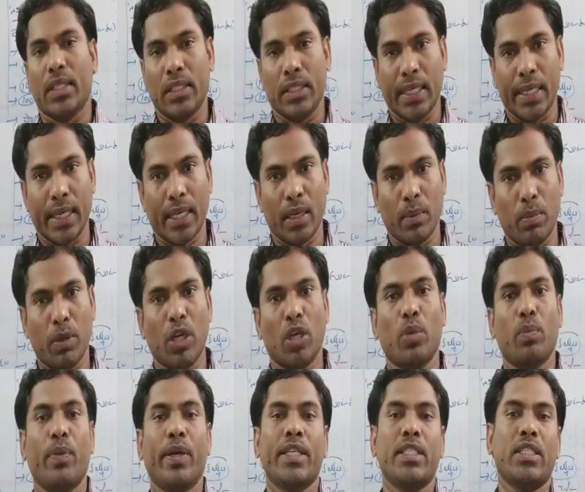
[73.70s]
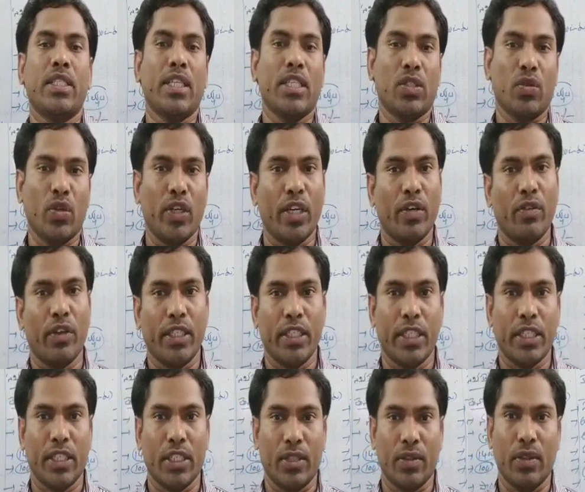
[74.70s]
జనాభాను బేస్ చేసుకుని డివైడ్
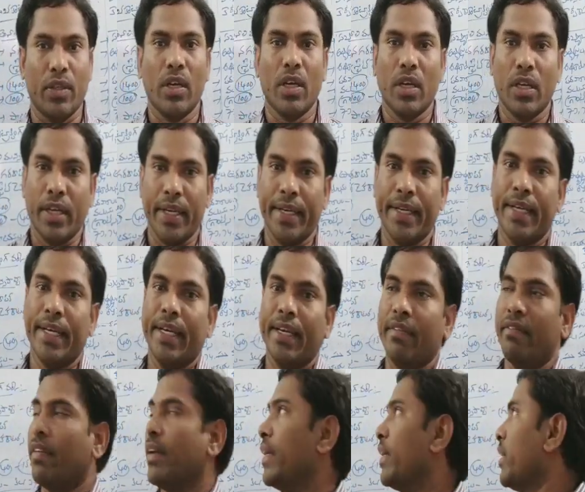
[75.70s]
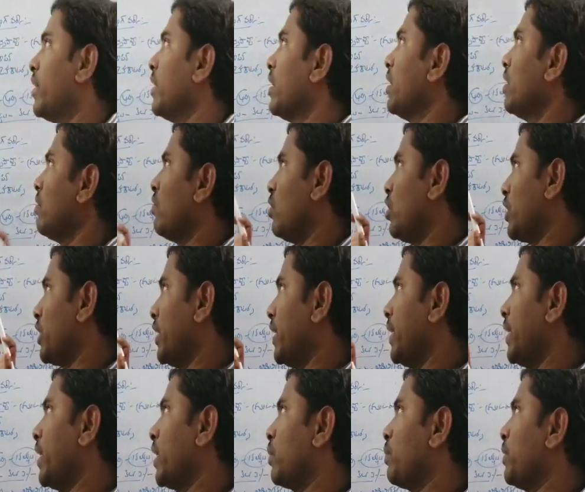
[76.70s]
చేశారు ఏంటంటే అవి ఒకటి
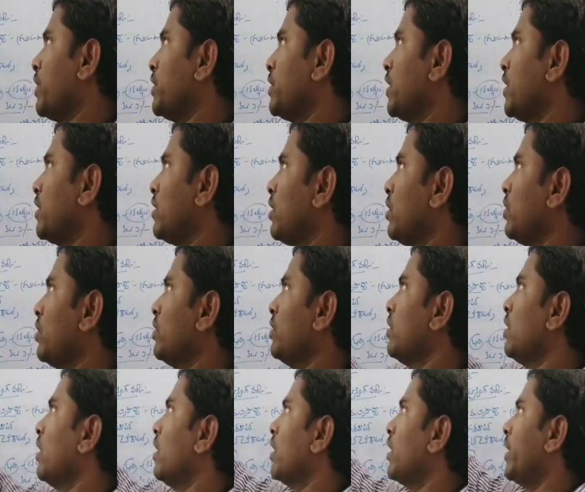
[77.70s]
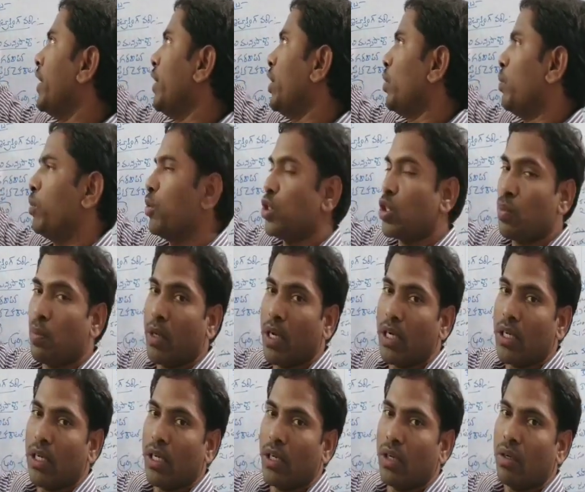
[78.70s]
నగర పంచాయతీలు రెండు
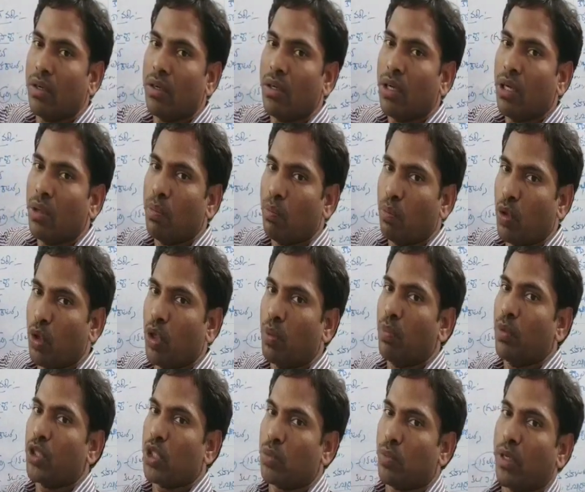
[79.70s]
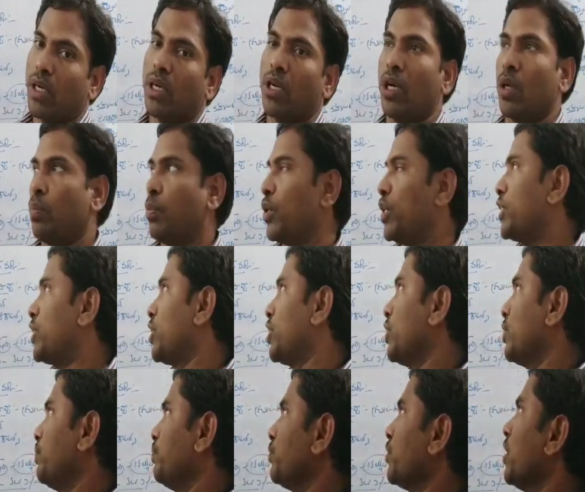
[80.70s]
మున్సిపాలిటీలు మూడు మున్సిపల్
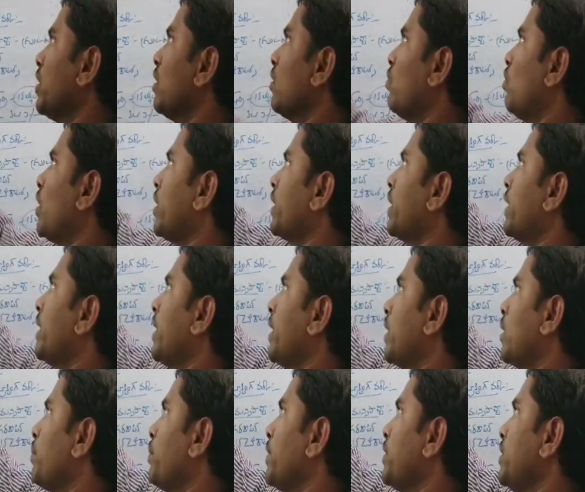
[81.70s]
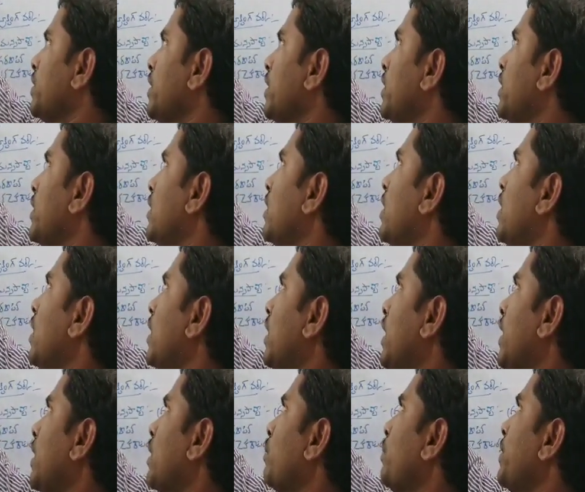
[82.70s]
కార్పొరేషన్లు ఒకటి నగర పంచాయతీ
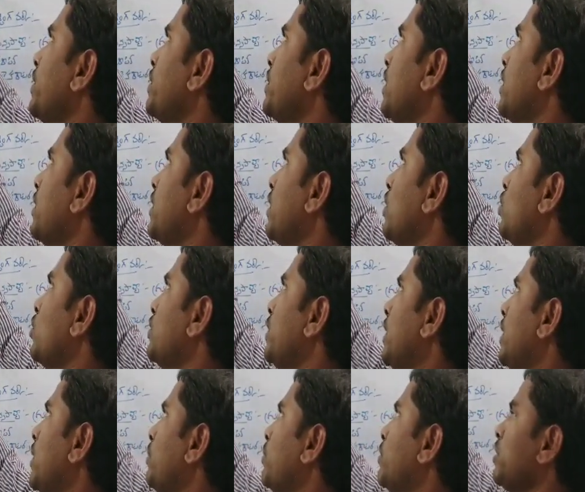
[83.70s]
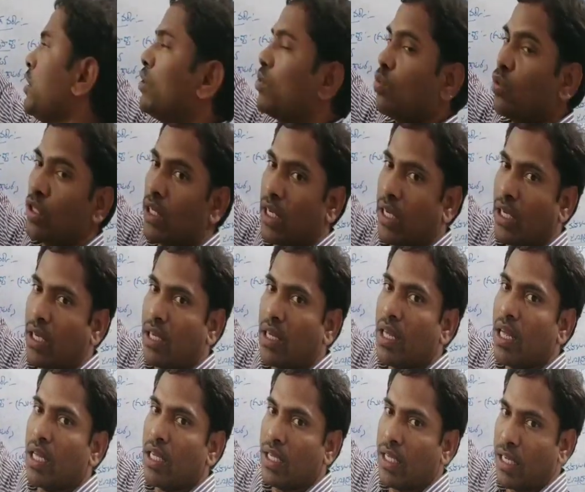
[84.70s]
నగర పంచాయతీలో జనాభా తీసుకుంటే
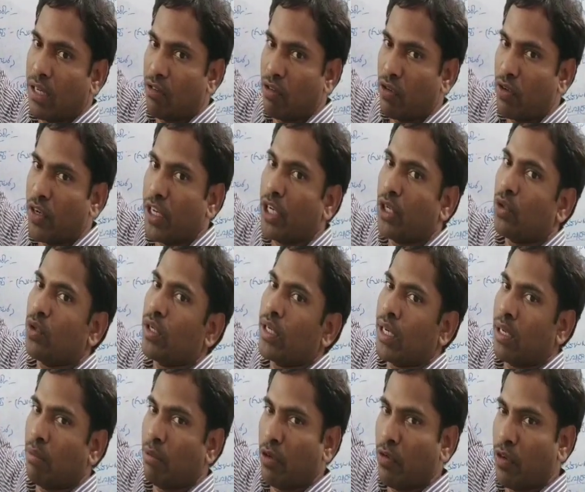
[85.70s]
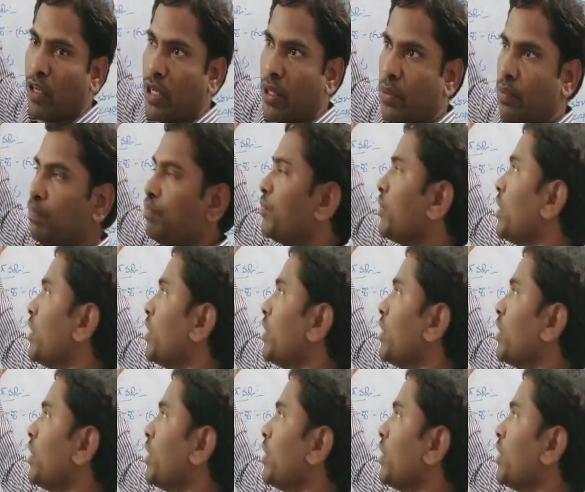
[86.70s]
ఇరవై వేలు టు నలభై వేలు